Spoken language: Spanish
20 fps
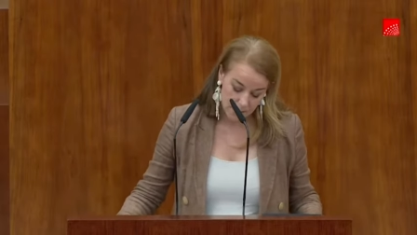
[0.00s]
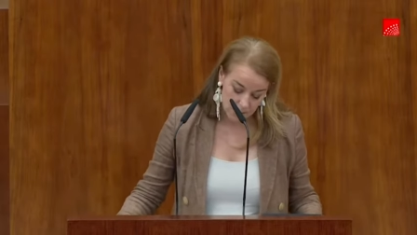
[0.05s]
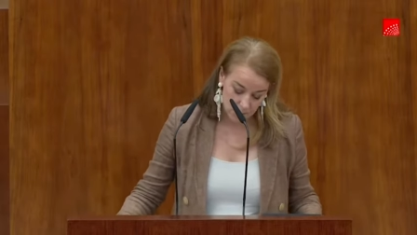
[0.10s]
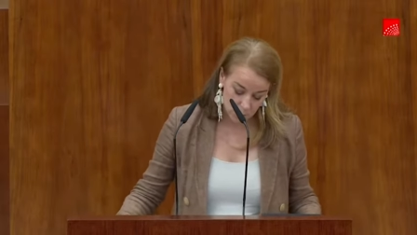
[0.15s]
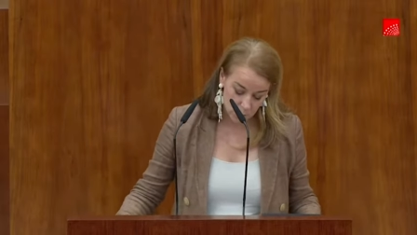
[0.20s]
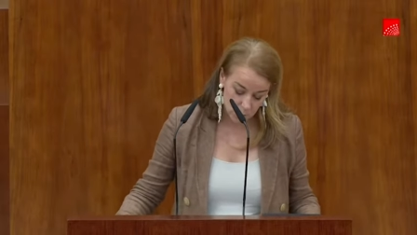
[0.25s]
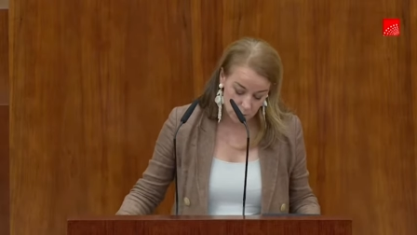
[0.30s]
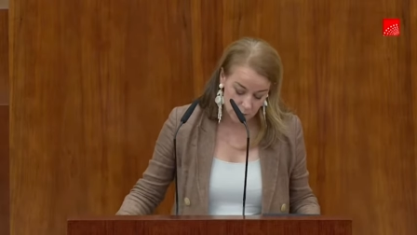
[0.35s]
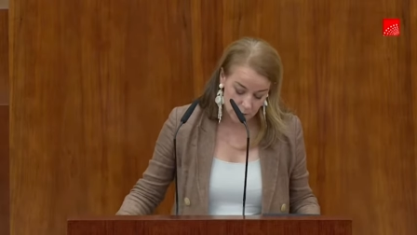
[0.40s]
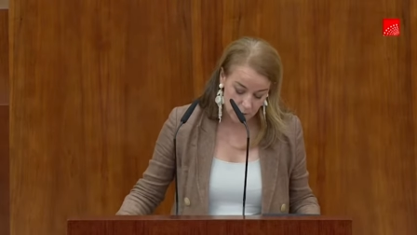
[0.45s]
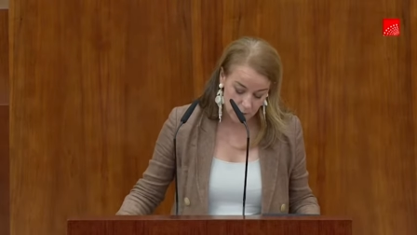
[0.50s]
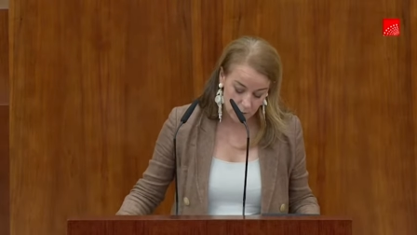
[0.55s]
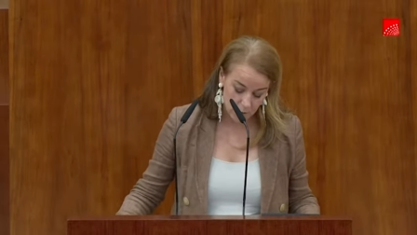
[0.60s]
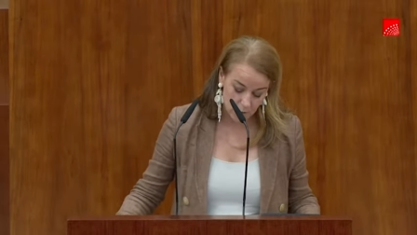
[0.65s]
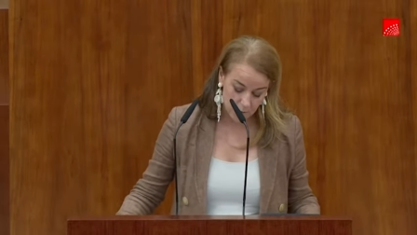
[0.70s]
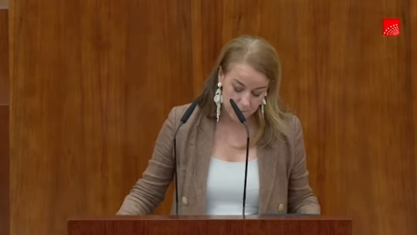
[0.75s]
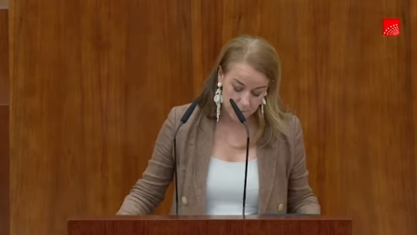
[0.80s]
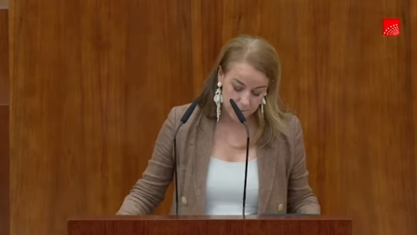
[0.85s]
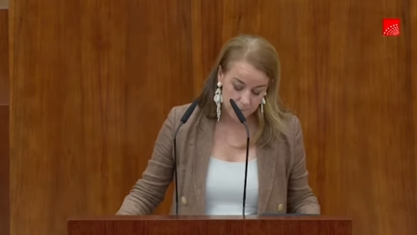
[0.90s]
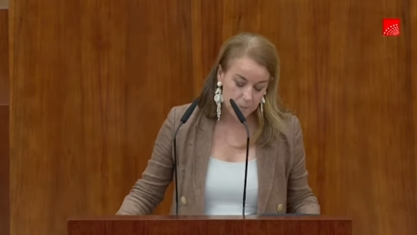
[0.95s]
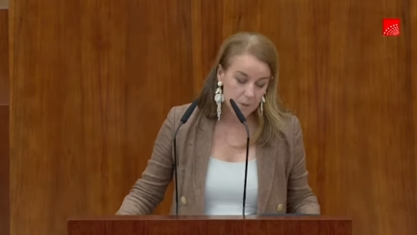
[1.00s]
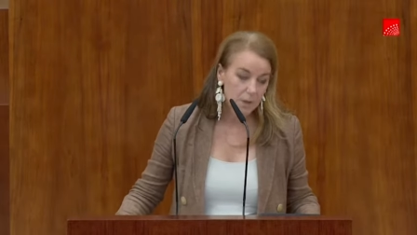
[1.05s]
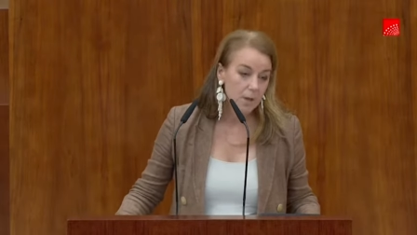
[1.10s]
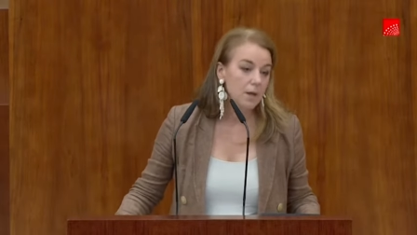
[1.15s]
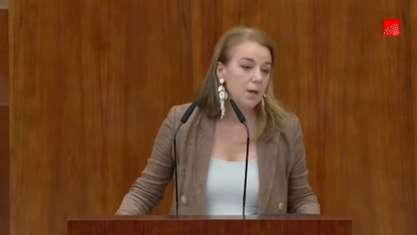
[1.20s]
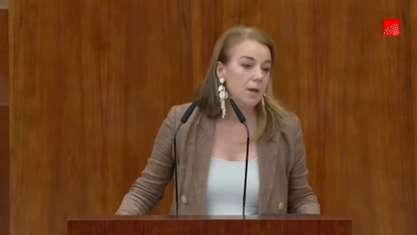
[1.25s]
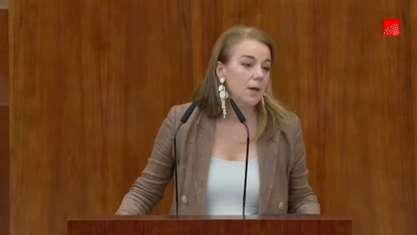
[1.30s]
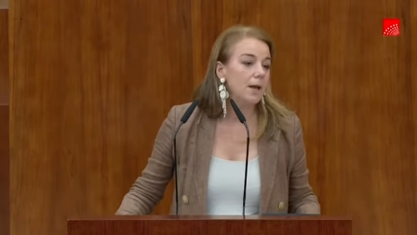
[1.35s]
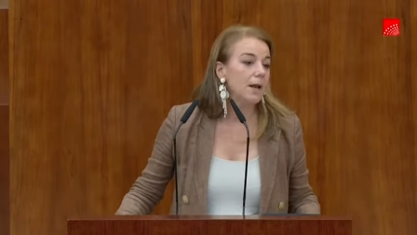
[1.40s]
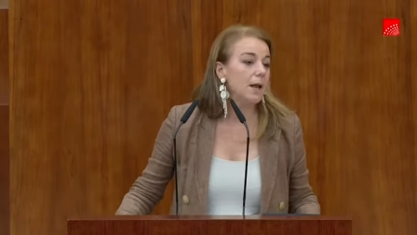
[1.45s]
en su seno
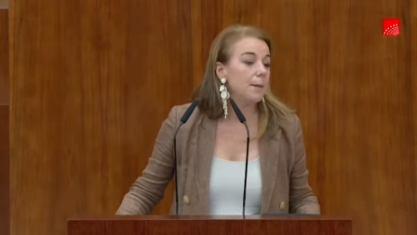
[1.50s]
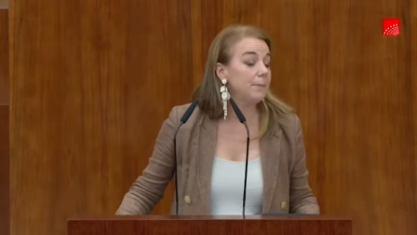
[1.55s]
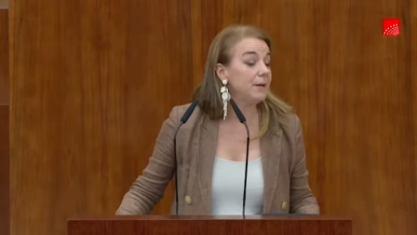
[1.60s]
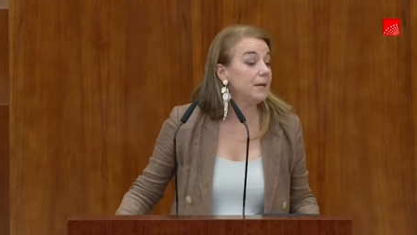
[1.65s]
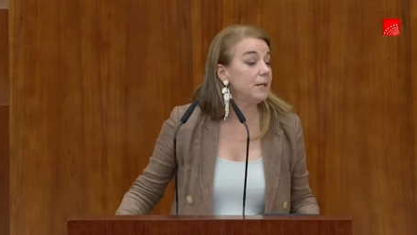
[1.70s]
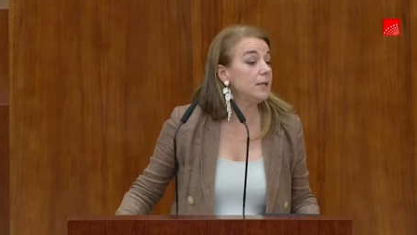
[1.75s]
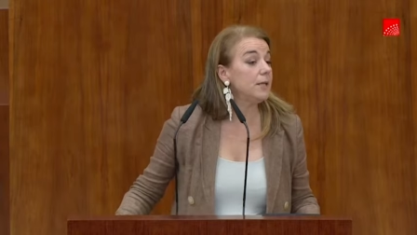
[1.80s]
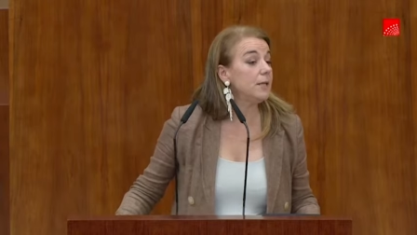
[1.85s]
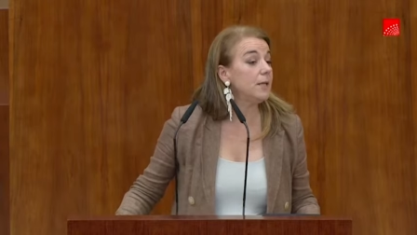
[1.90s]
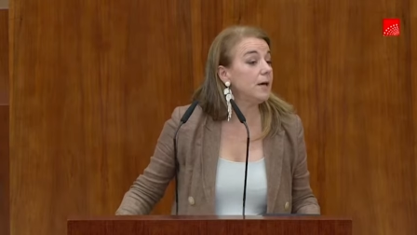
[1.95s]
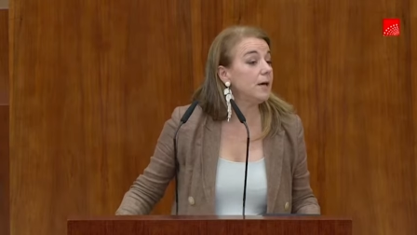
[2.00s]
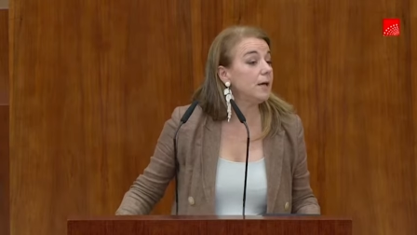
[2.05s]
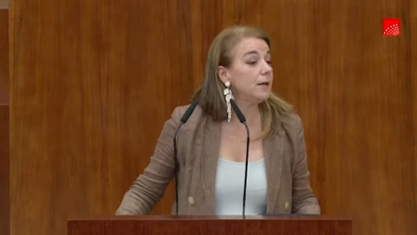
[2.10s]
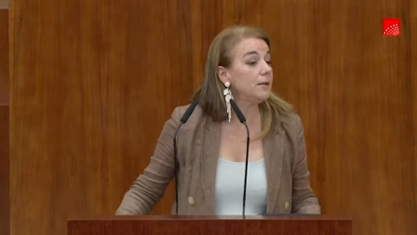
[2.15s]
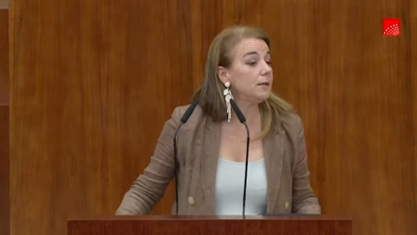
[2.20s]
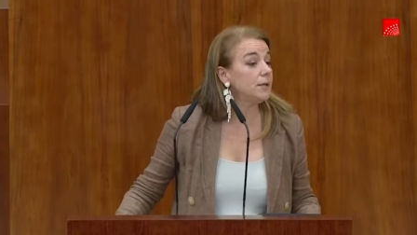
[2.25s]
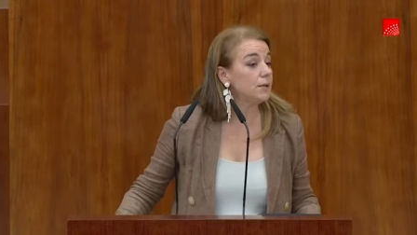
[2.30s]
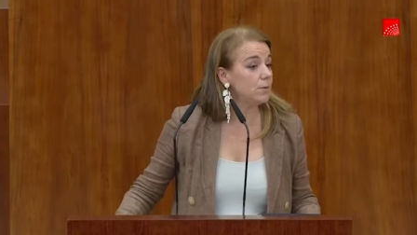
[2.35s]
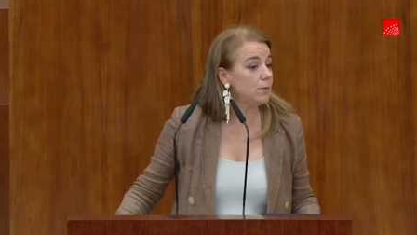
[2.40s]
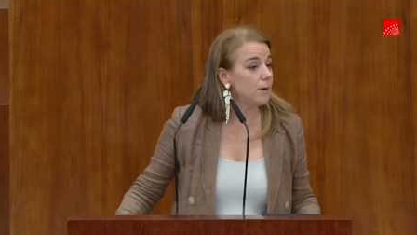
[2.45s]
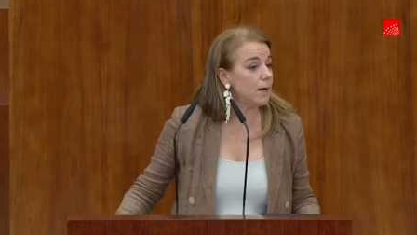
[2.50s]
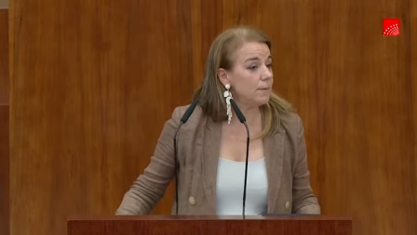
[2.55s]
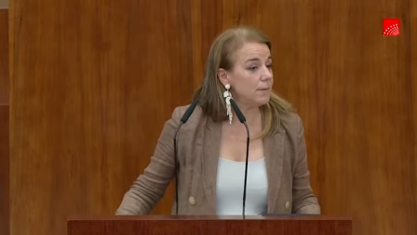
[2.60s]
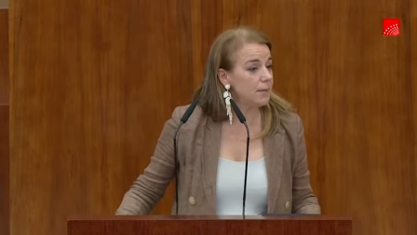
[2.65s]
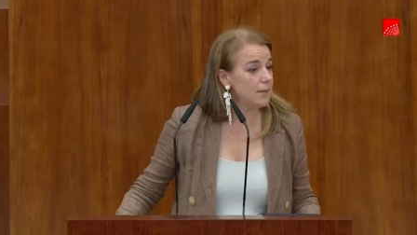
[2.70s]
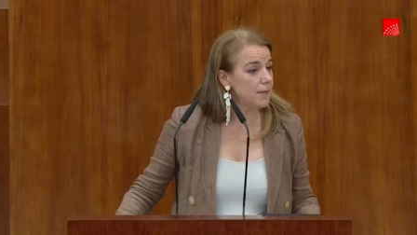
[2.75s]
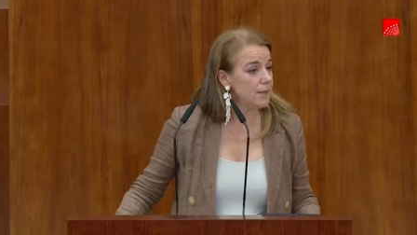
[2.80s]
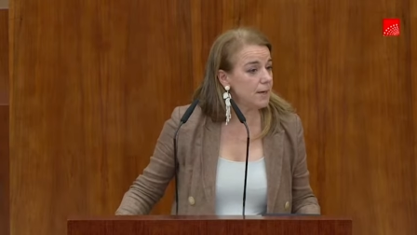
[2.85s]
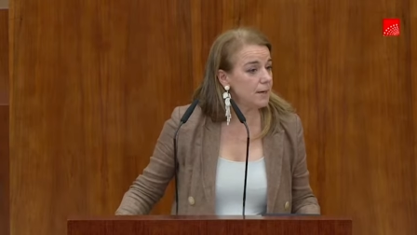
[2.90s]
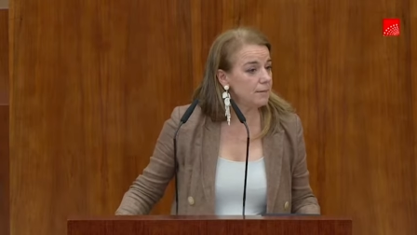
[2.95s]
la pérdida de una
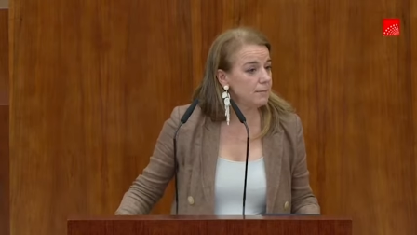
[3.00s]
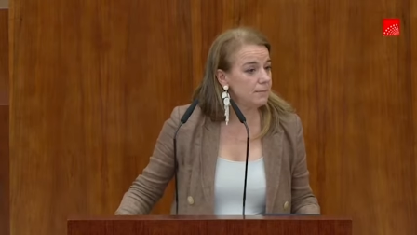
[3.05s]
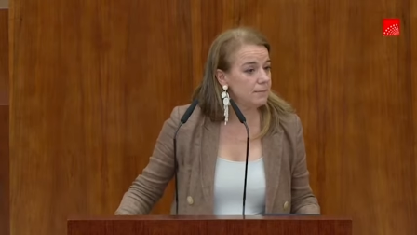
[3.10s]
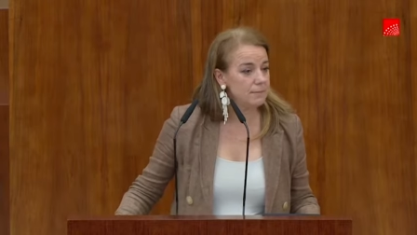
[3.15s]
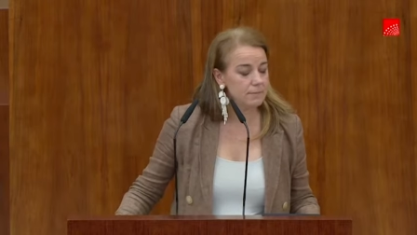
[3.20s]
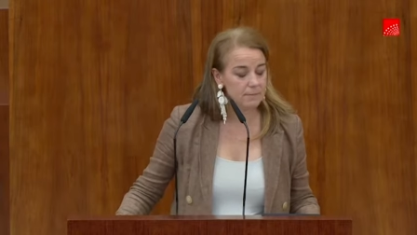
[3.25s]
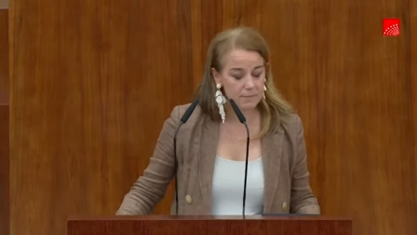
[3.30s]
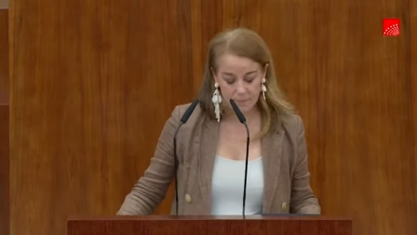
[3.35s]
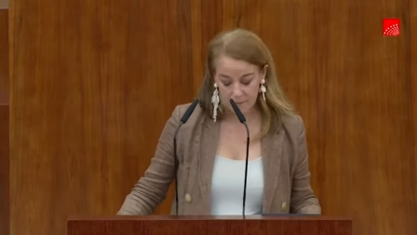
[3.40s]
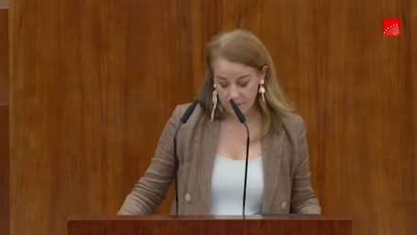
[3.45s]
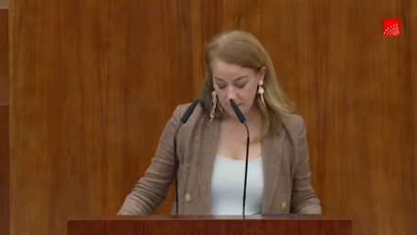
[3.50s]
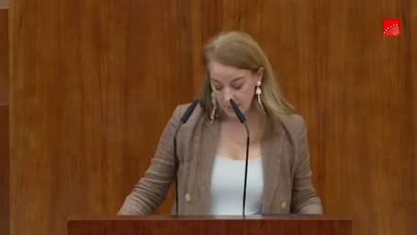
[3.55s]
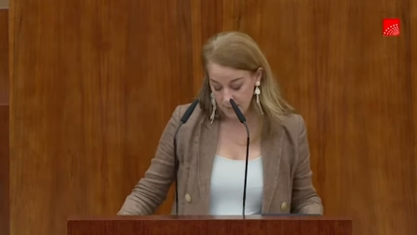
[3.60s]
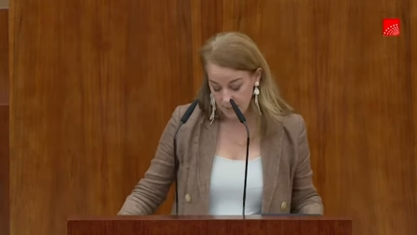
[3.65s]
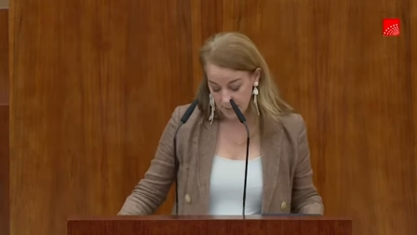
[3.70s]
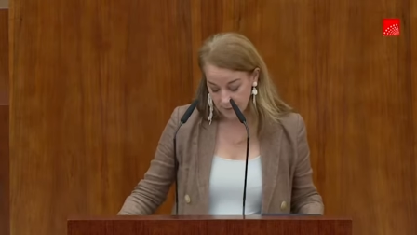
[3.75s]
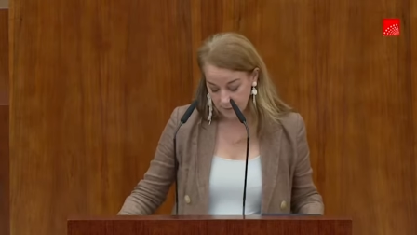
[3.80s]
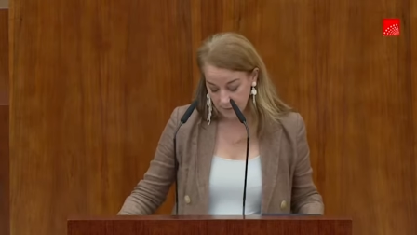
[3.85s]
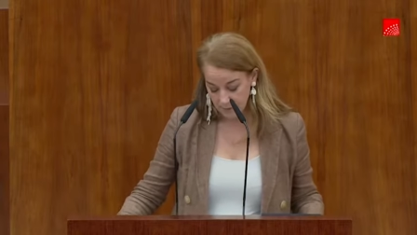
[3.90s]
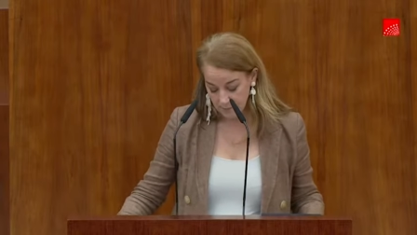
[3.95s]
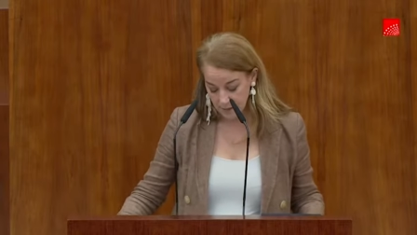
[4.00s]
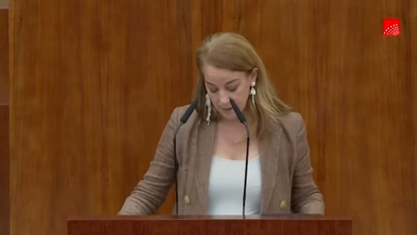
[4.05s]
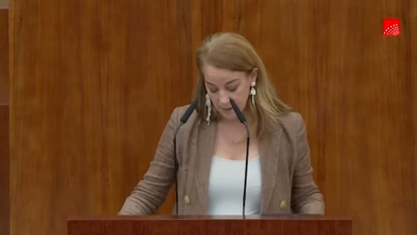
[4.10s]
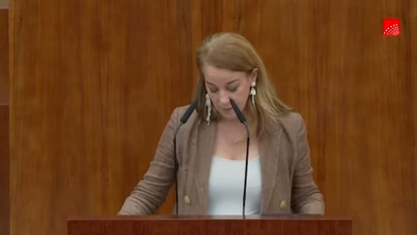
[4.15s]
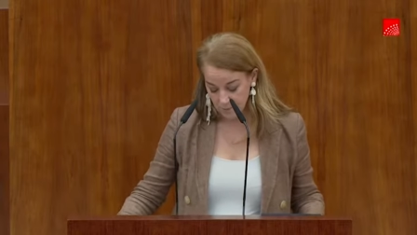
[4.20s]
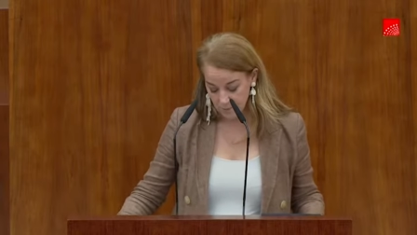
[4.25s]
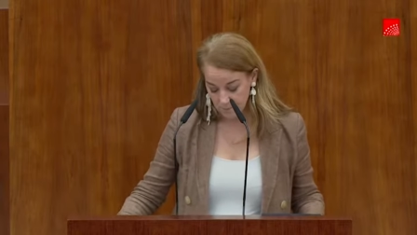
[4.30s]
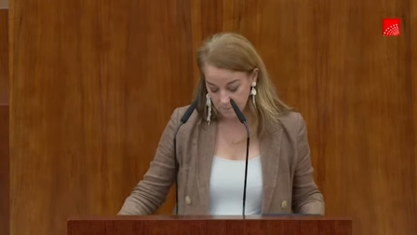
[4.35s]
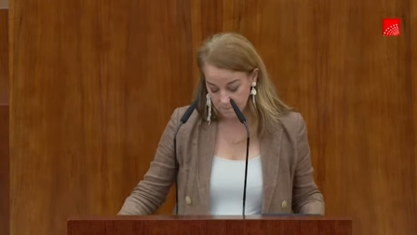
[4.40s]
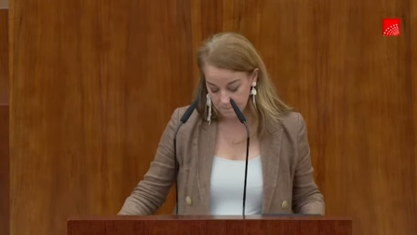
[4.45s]
vida en el
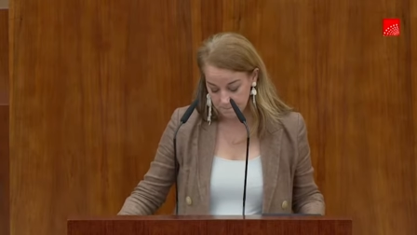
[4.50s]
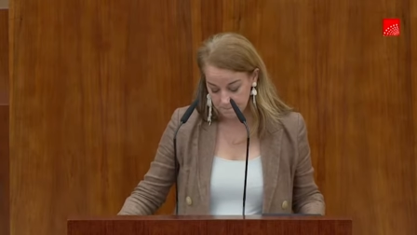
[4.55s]
trabajo.